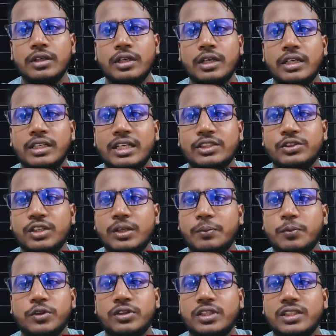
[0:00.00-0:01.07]
এটা আসলে
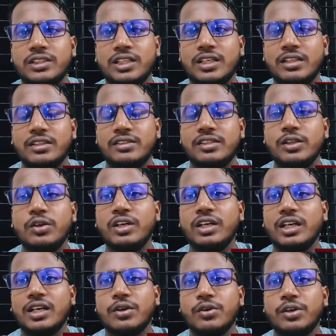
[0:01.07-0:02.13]
প্রত্যাশা ছিল
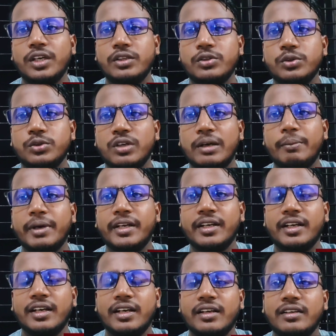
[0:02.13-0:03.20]
না কারোই শুধু আমার
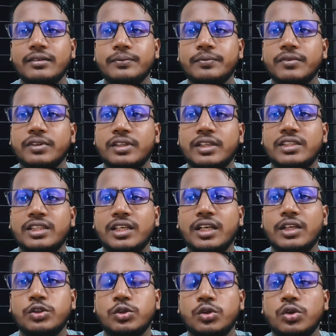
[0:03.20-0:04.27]
না
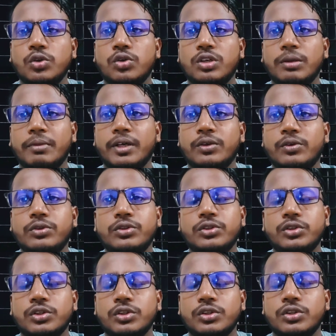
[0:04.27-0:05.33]
দেশের ষোলো কোটি মানুষ
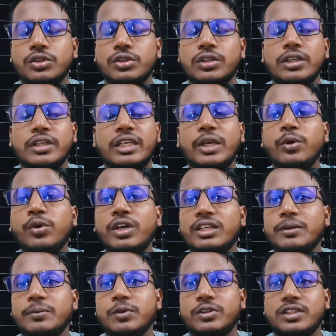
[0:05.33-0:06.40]
কেউ
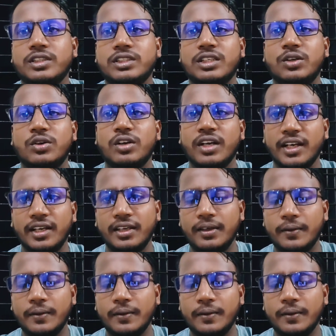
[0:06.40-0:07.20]
এটা প্রত্যাশা করে নাই